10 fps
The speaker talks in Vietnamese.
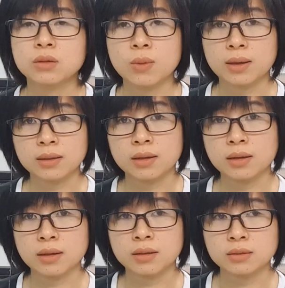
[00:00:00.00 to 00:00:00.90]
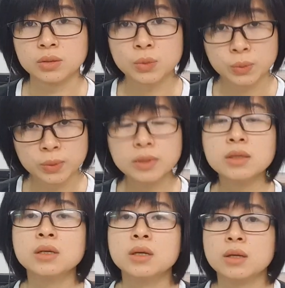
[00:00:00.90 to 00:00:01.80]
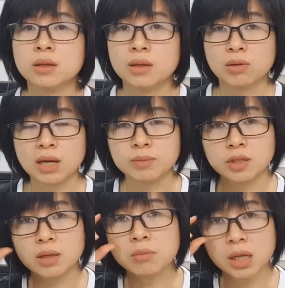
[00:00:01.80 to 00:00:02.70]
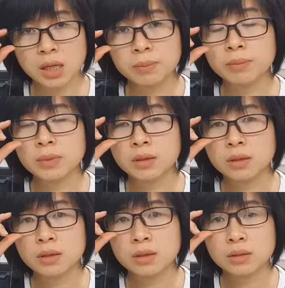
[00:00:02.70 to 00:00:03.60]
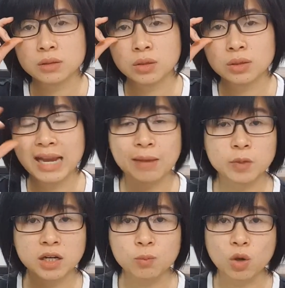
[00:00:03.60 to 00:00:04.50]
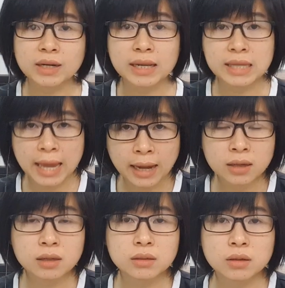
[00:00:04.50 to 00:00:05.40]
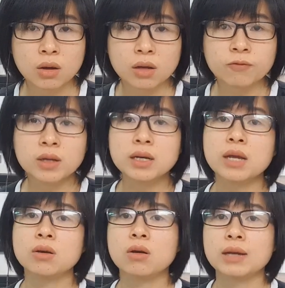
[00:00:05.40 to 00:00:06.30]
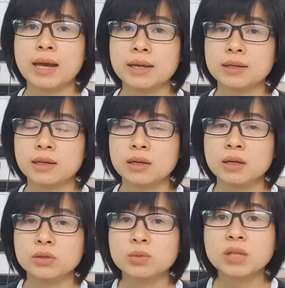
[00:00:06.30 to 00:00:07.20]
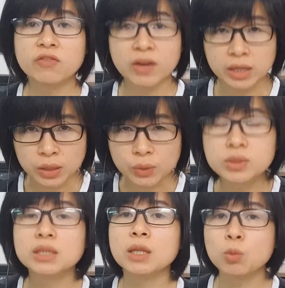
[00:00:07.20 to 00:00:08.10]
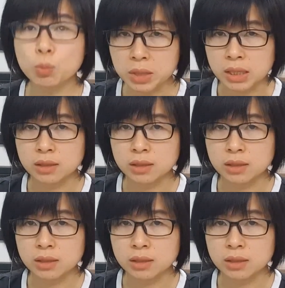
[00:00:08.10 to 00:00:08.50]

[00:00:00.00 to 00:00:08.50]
hoặc là duỗi hoặc làm cho nó mềm rồi làm cho nó một cái ra dáng, còn cái vấn đề còn lại là chúng ta phải hiểu được cái tóc của mình,